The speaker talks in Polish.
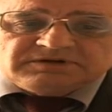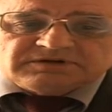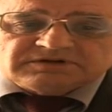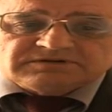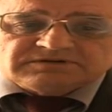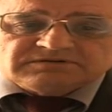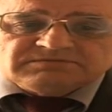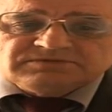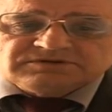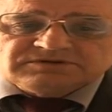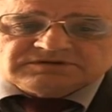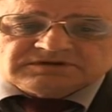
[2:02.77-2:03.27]

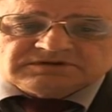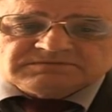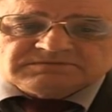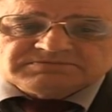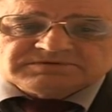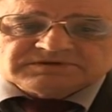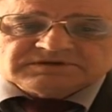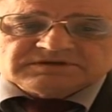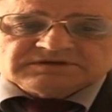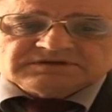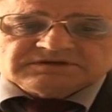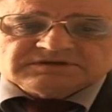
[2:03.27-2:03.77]
piloci musieli
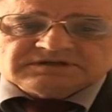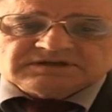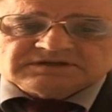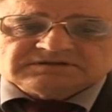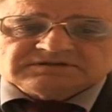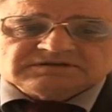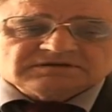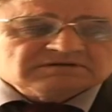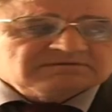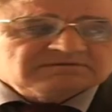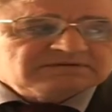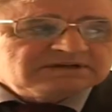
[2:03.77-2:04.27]
przejść na
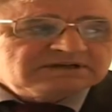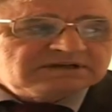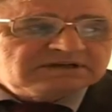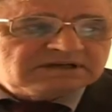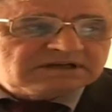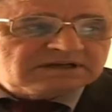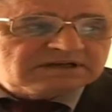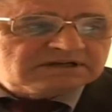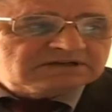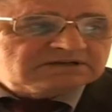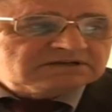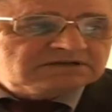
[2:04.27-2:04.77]
sterowanie
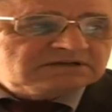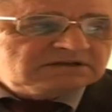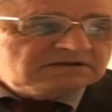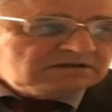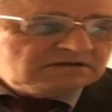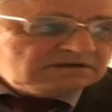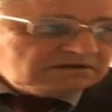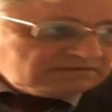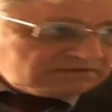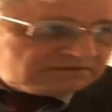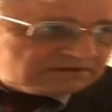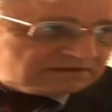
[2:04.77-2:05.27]
ręczne,
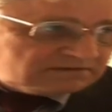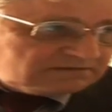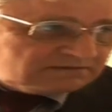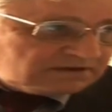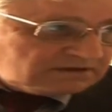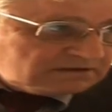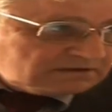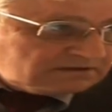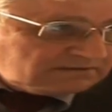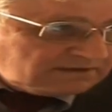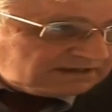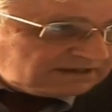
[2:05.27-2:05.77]
no i wtedy
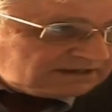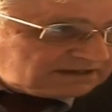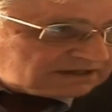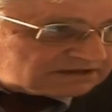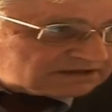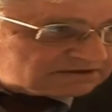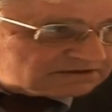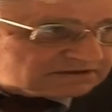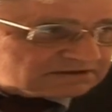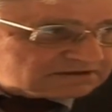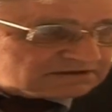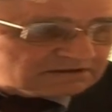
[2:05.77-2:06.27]
wylądowali na
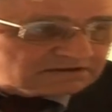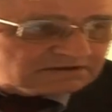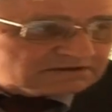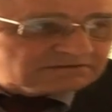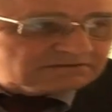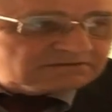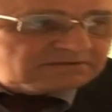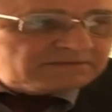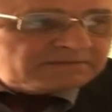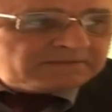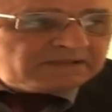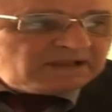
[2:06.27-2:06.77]

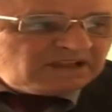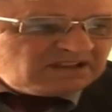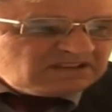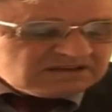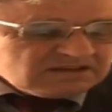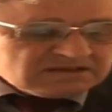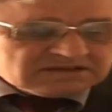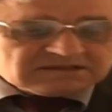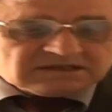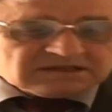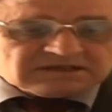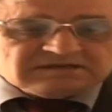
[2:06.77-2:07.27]
Księżycu.
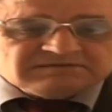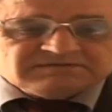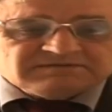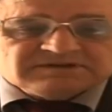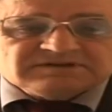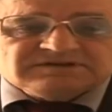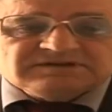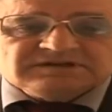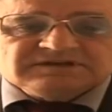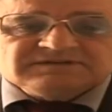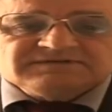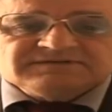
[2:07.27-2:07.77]
To jest taki
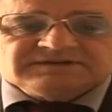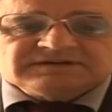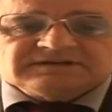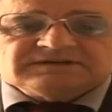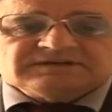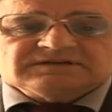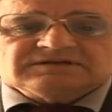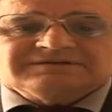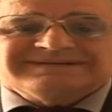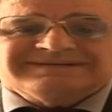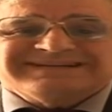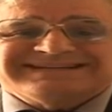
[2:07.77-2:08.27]
właśnie
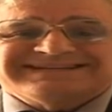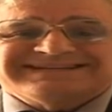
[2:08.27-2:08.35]
efekt tego